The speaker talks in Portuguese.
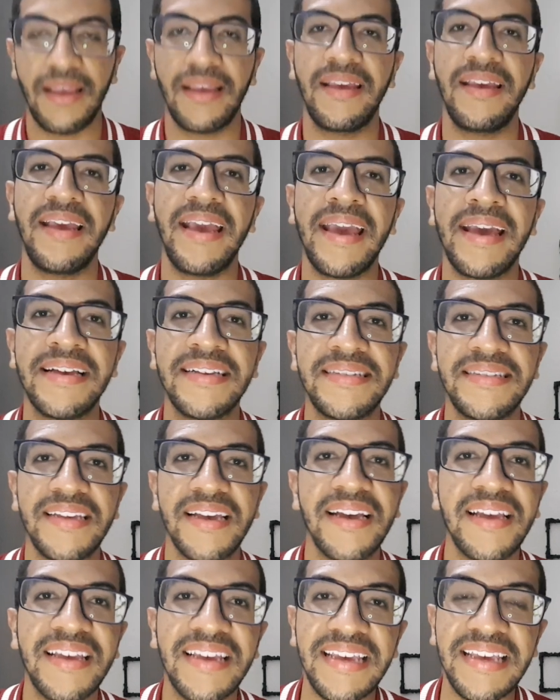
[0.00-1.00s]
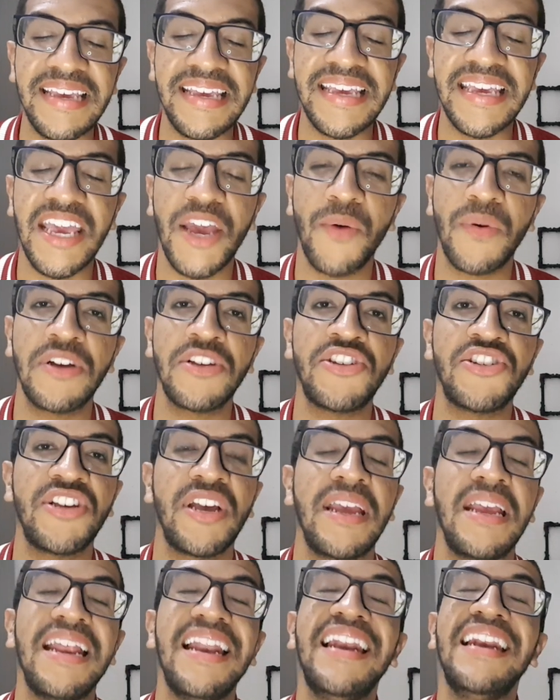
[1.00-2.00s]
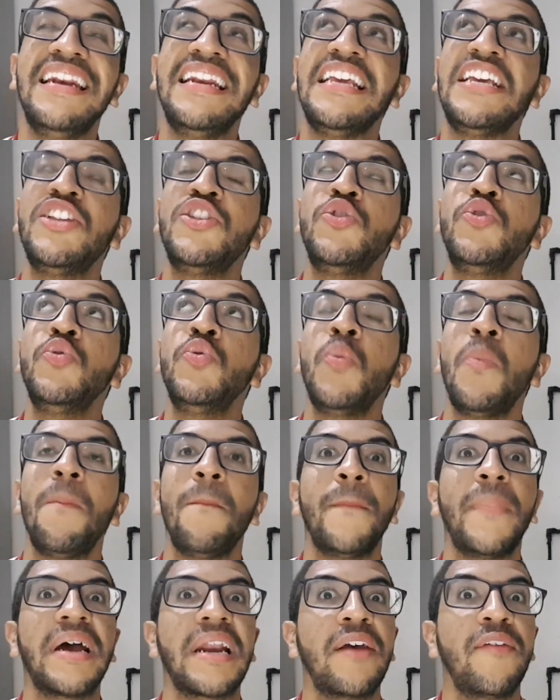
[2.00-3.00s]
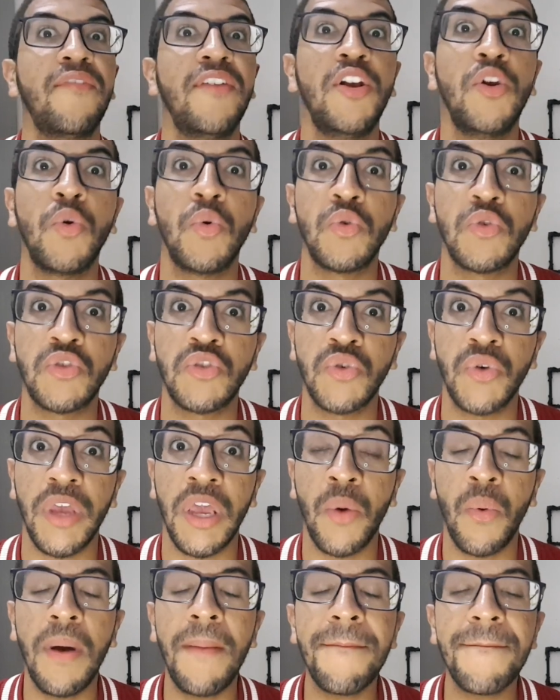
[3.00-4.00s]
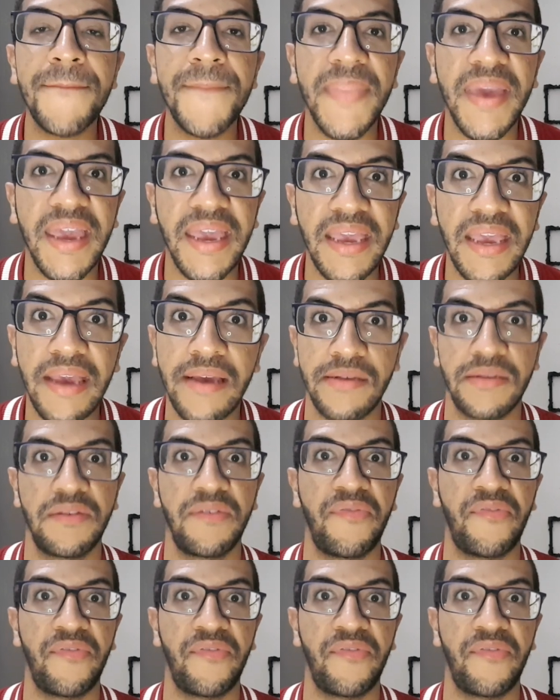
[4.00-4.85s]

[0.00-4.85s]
E esse aqui que eu achei lindo, maravilhoso. Eu amei esse